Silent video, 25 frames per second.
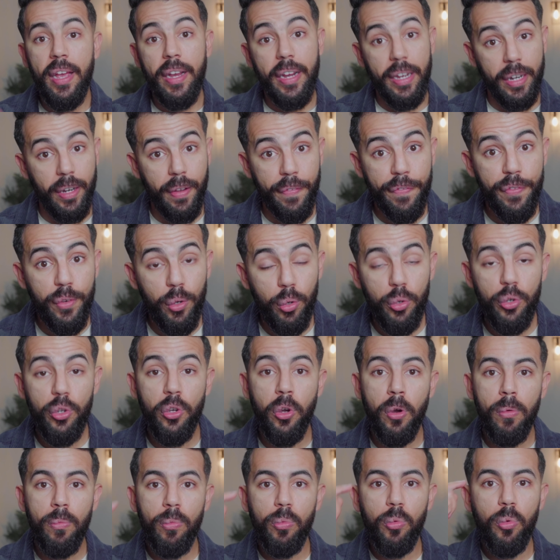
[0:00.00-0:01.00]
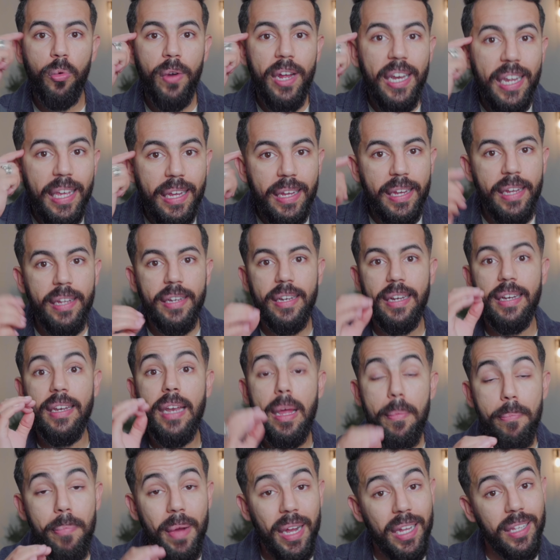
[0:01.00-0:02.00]
كنغفلوا عليهم ولكن
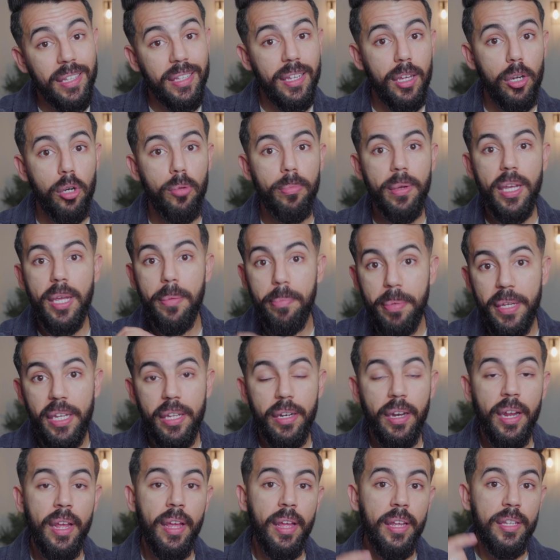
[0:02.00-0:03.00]
لامباكت ديالهم كبير